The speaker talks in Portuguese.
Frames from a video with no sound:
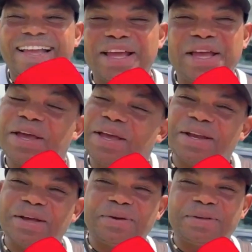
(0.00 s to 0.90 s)
É,
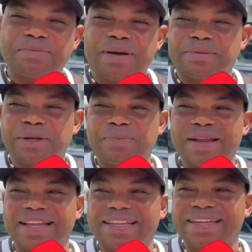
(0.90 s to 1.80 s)
não, a gente bate umas
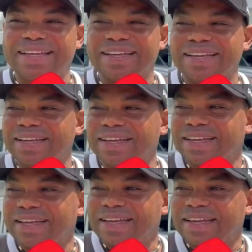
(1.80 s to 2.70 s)
peladinhas, né?
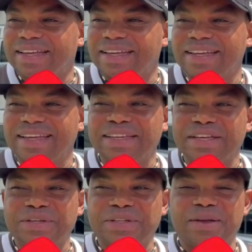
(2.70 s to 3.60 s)
E aí
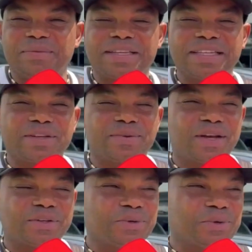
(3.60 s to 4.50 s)
a gente termina sentindo
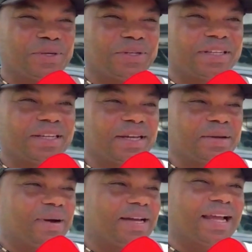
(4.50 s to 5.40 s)
umas dores,
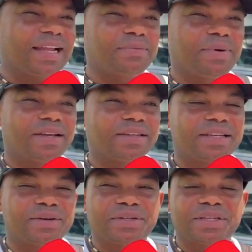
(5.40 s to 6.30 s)
mas nada demais.
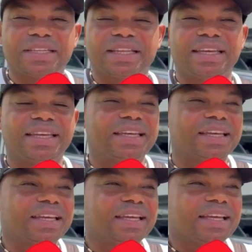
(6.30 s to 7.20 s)
Não, a gente tem
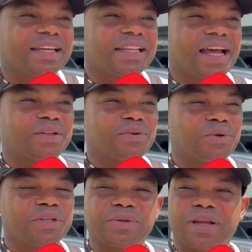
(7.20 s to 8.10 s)
dado
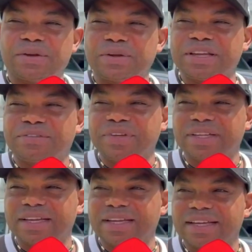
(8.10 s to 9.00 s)
continuidade à nossa
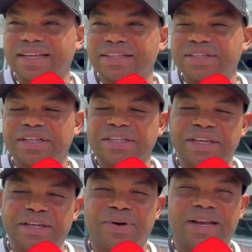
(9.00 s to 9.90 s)
vida, né? A gente já tem
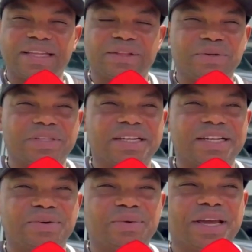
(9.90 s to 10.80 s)
aí 42
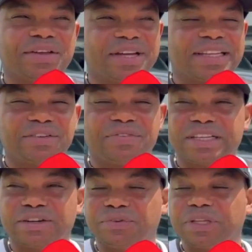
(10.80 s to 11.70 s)
anos, o que a gente já tem de
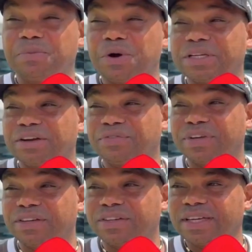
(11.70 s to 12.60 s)
fazer no futebol a gente já
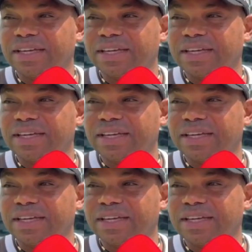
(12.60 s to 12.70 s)
fez.